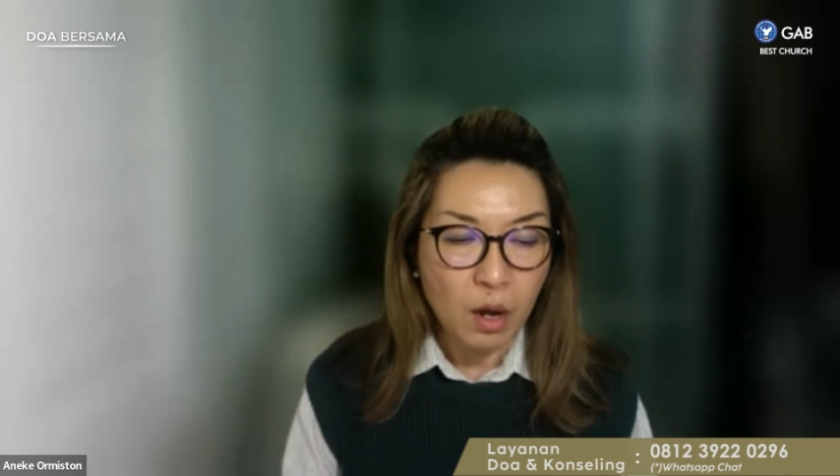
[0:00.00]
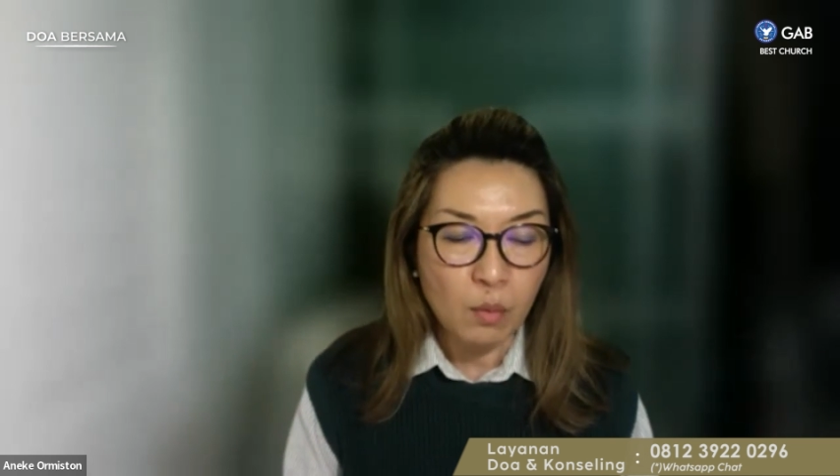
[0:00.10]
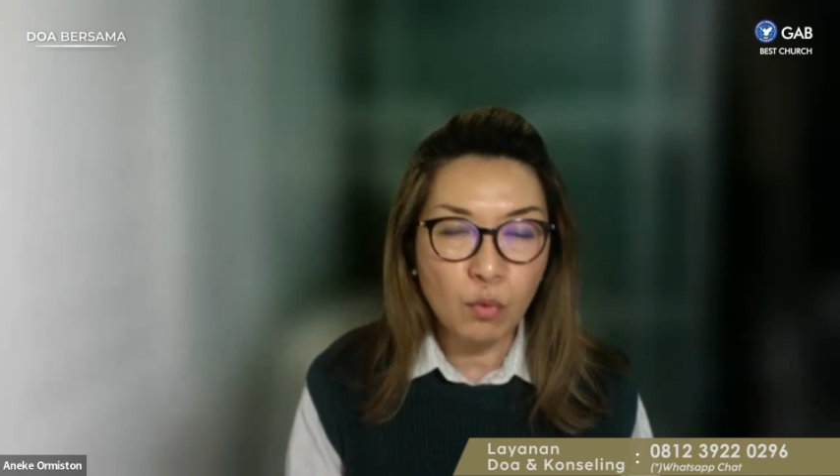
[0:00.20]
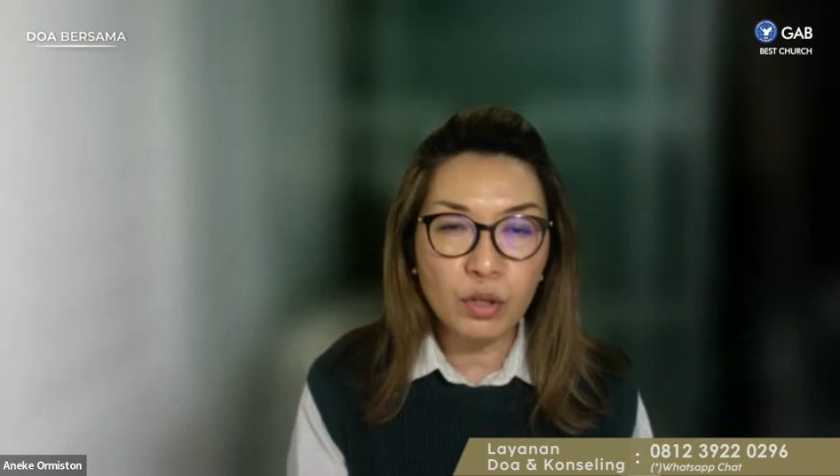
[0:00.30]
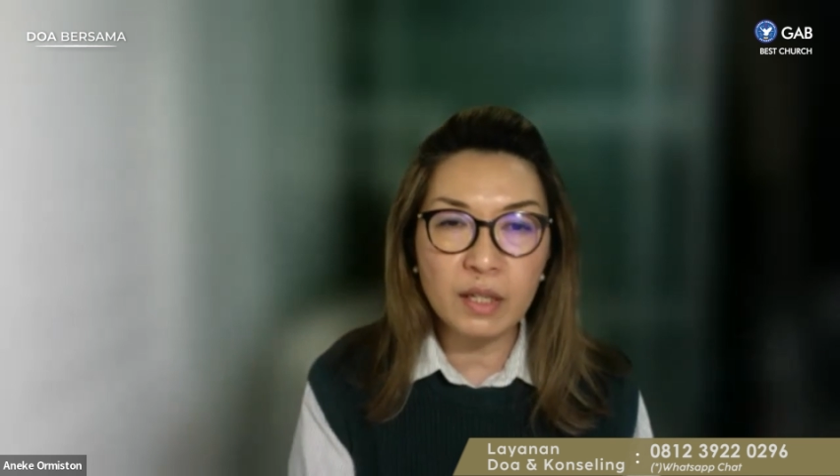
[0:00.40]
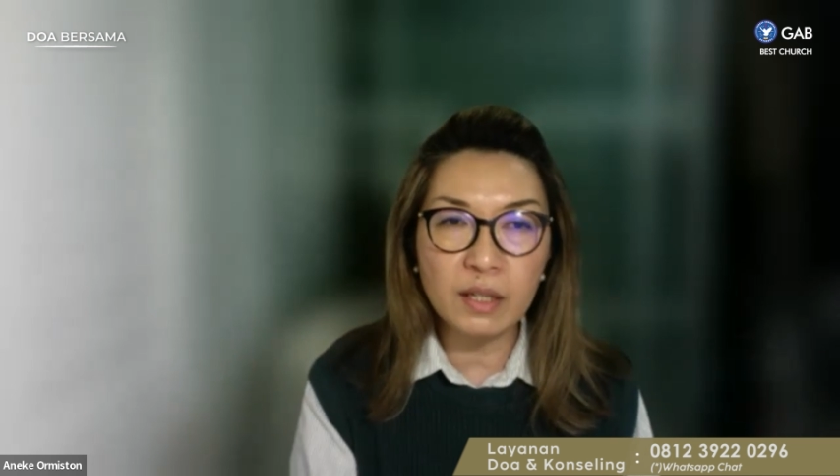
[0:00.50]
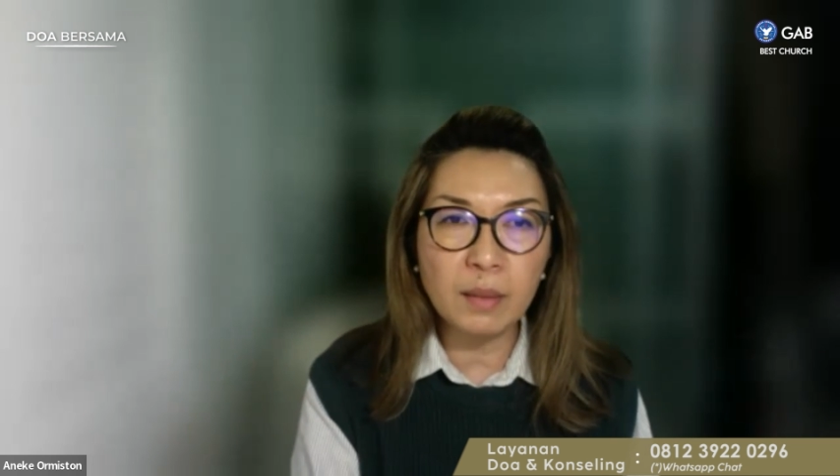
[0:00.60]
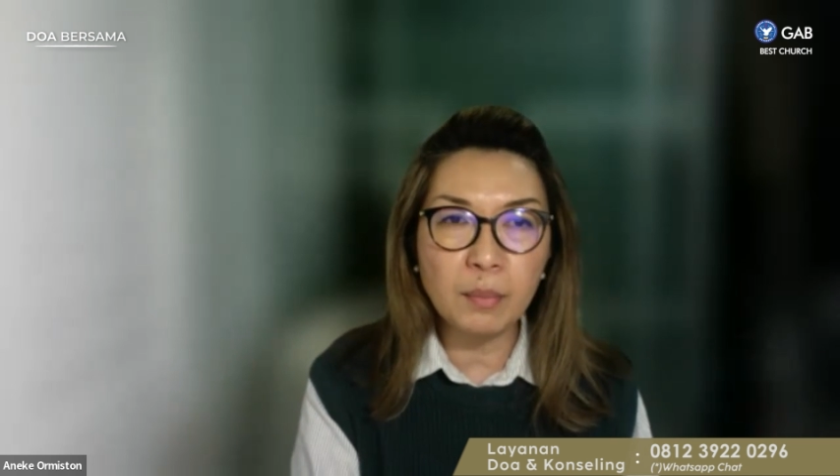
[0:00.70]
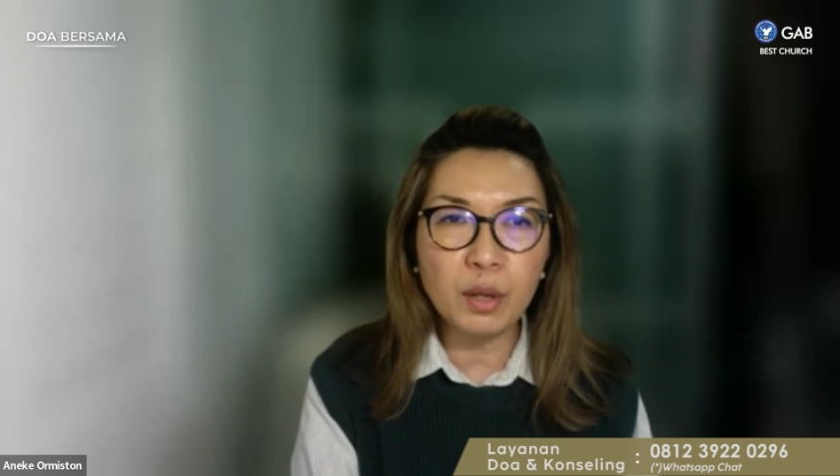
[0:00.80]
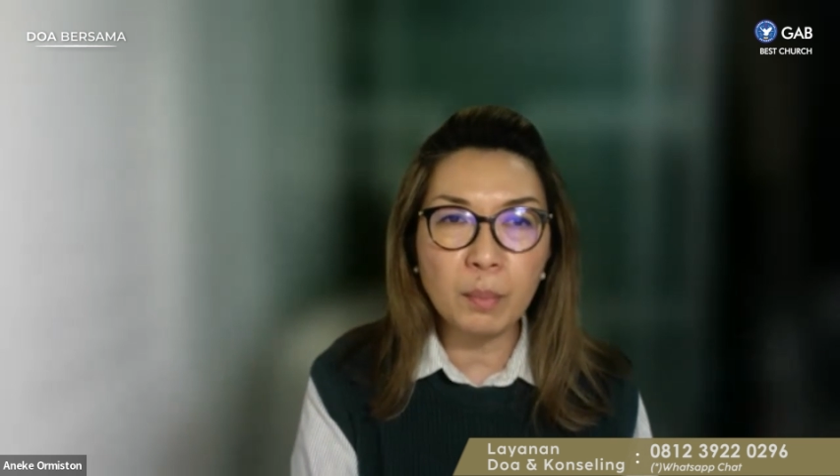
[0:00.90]
Mungkin
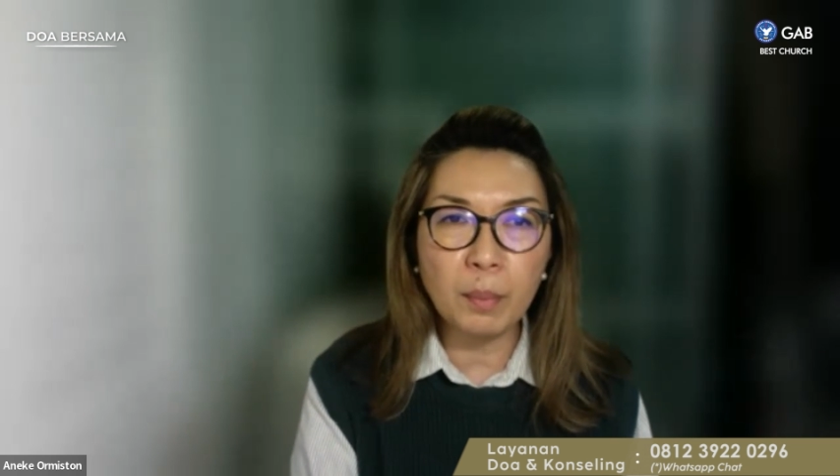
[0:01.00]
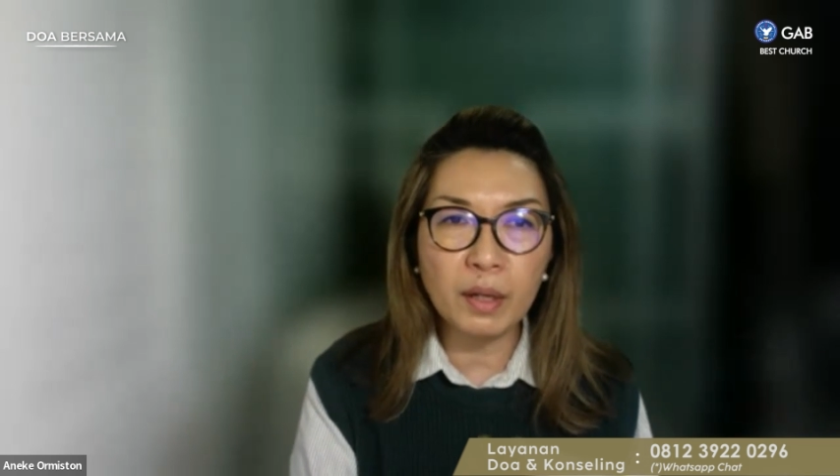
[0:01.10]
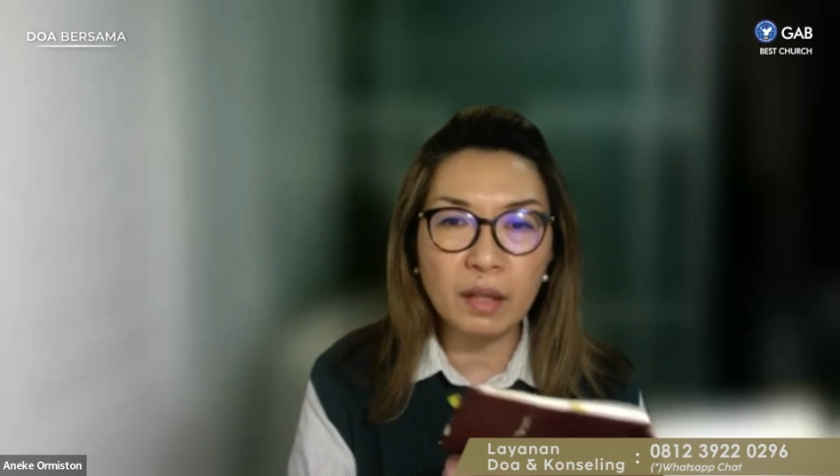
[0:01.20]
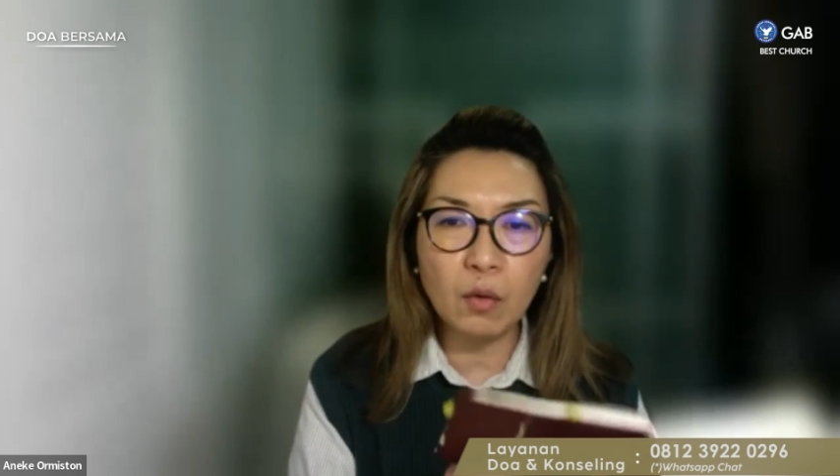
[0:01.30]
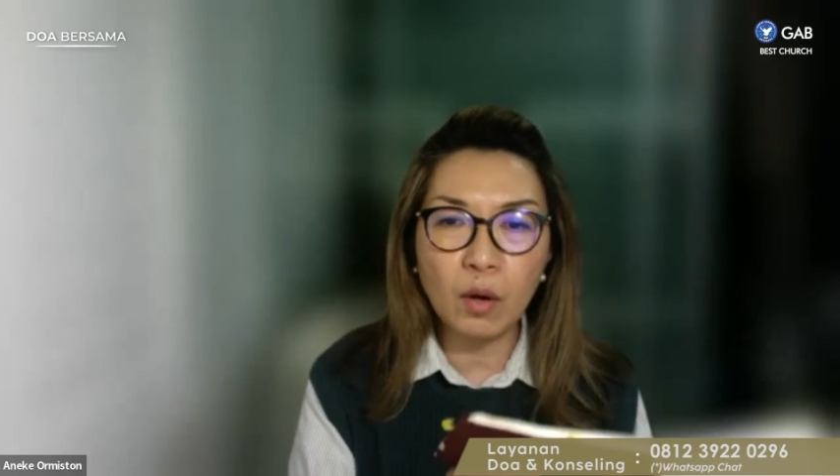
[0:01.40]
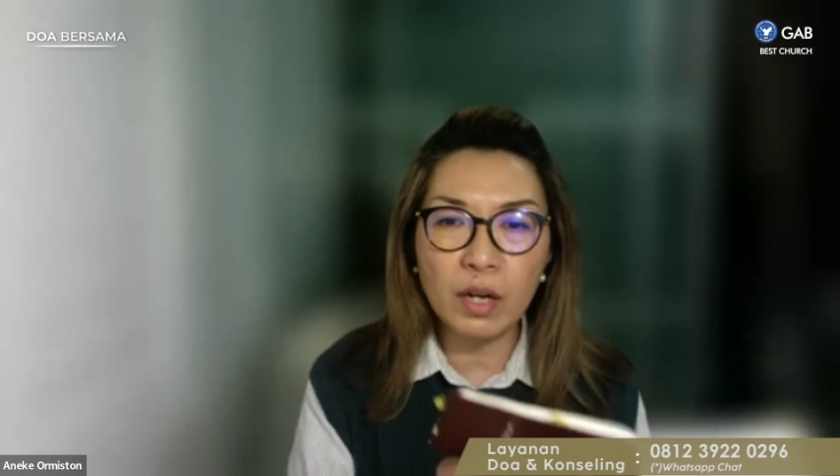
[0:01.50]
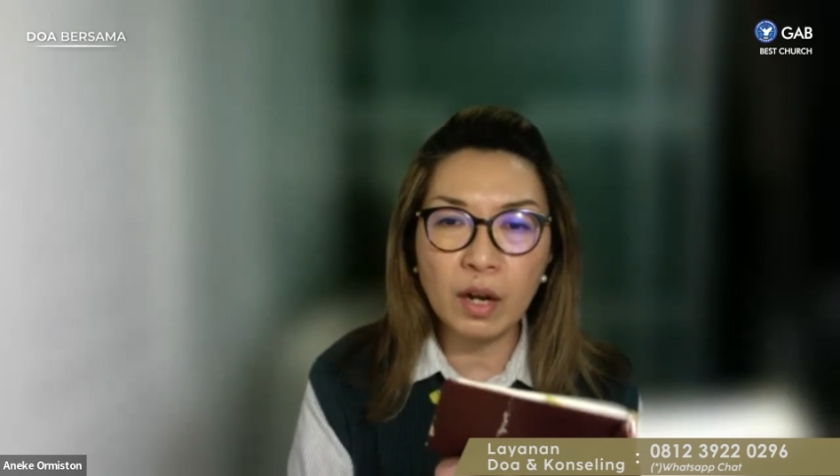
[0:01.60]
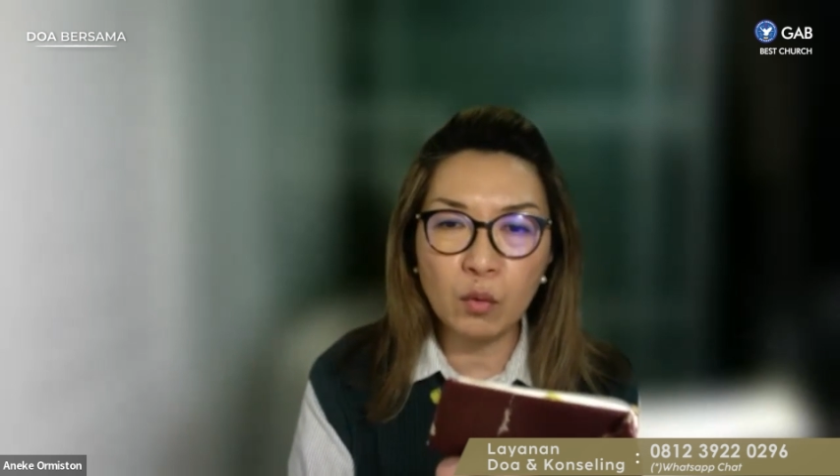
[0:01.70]
kita punya pengetahuan yang